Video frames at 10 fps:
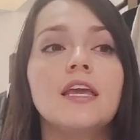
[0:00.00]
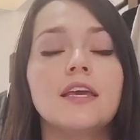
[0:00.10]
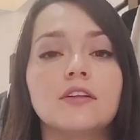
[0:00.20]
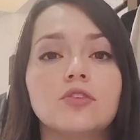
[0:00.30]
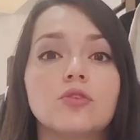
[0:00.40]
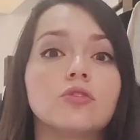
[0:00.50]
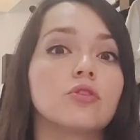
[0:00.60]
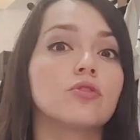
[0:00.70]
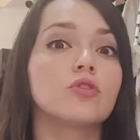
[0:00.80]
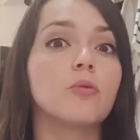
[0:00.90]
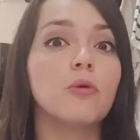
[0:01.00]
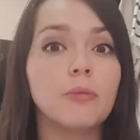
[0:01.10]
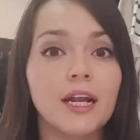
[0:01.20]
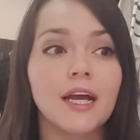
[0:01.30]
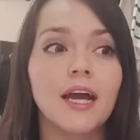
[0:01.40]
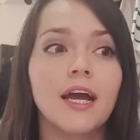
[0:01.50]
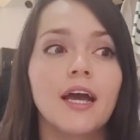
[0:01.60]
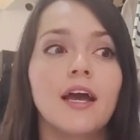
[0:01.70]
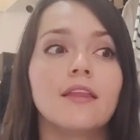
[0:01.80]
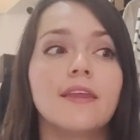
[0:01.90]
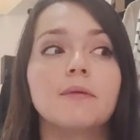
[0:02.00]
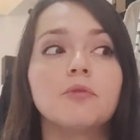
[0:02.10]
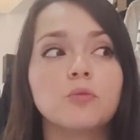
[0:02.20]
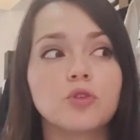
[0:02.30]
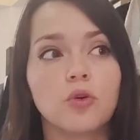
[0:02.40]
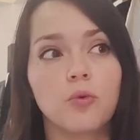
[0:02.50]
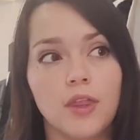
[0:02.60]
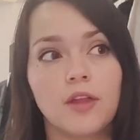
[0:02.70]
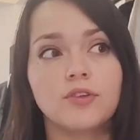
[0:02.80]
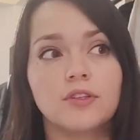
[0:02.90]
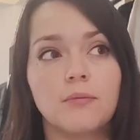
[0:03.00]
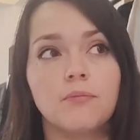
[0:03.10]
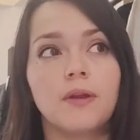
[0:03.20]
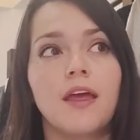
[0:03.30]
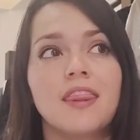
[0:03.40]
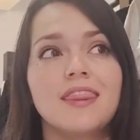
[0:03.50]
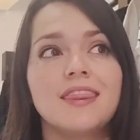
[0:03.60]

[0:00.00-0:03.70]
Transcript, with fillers: Y esto nosotros como marca tenemos mucho cuidado siempre